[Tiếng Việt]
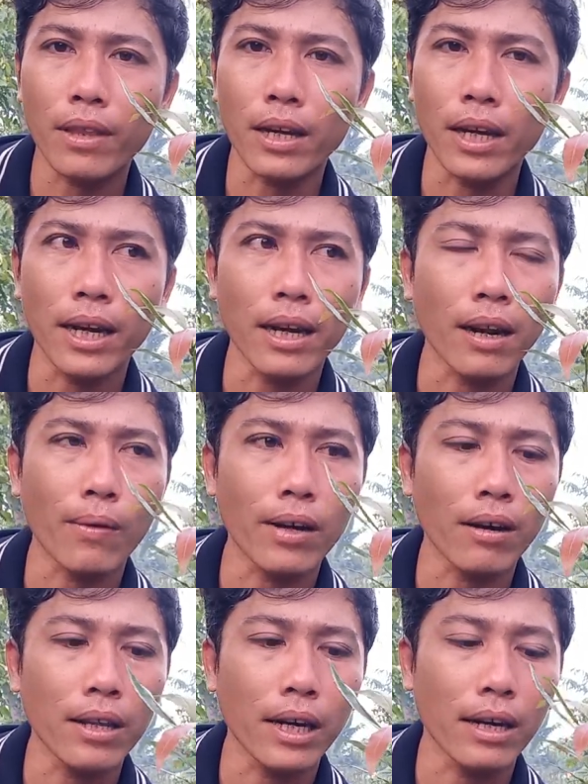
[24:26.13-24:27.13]
thì cái loại
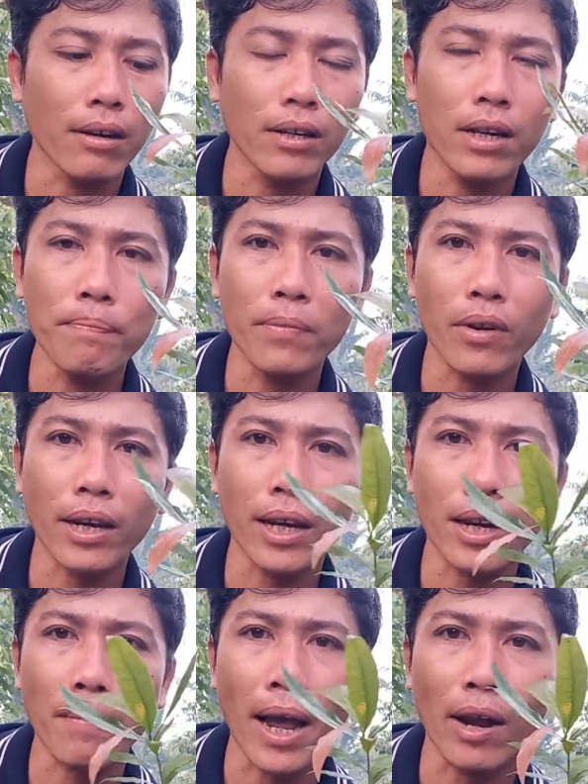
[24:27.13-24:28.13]
đó thì nó giúp cho cái
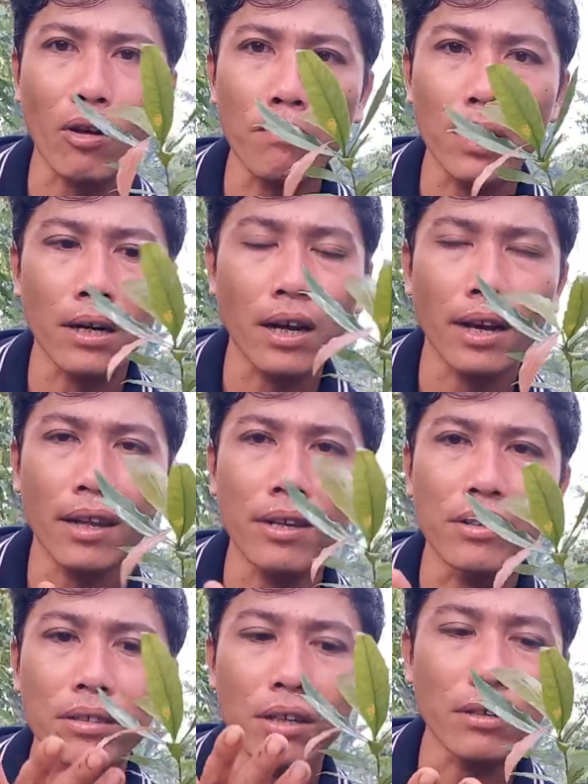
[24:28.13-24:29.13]
cây mai của mình là nó
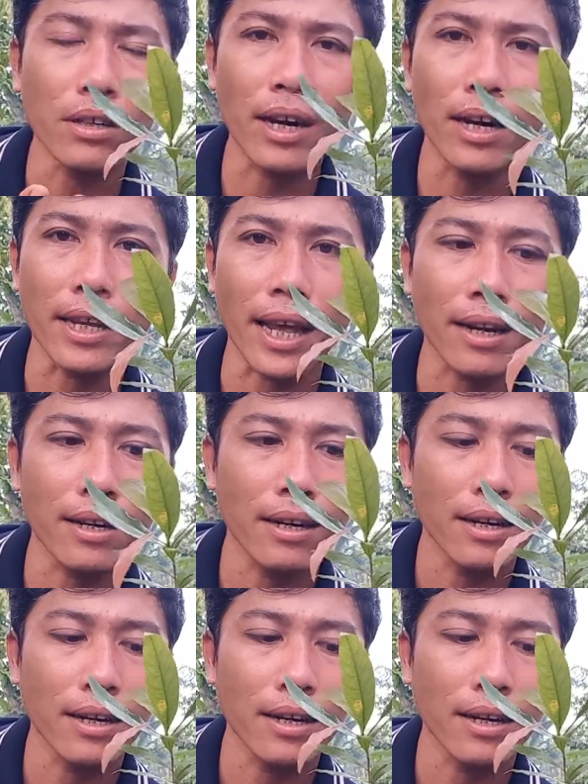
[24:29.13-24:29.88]
dược được rất là nhanh